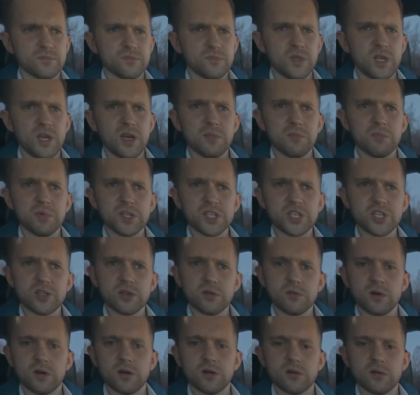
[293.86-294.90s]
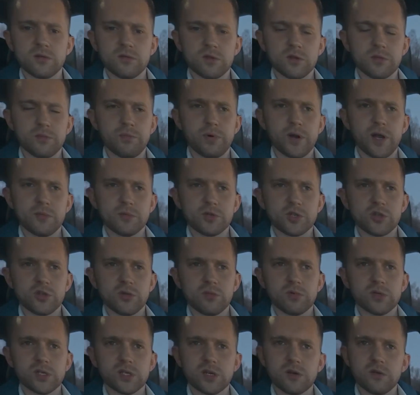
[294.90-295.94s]
необычного, вот прям
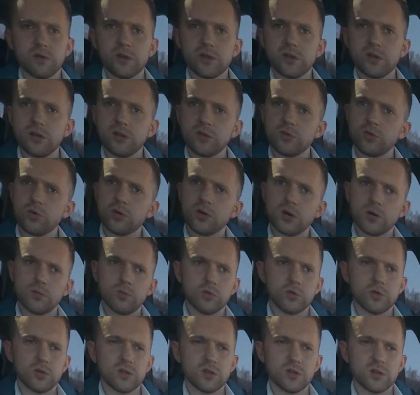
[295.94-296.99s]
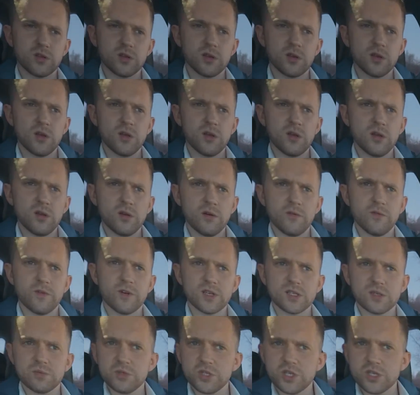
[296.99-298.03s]
чтобы захватило дух, как будто ты в
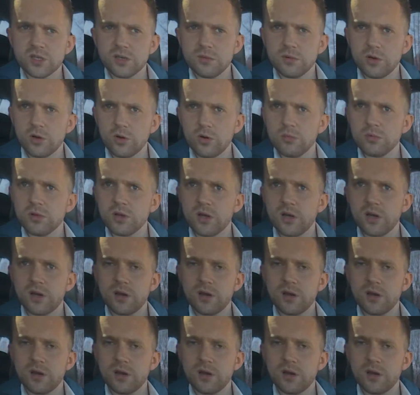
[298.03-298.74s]
космическом каком-то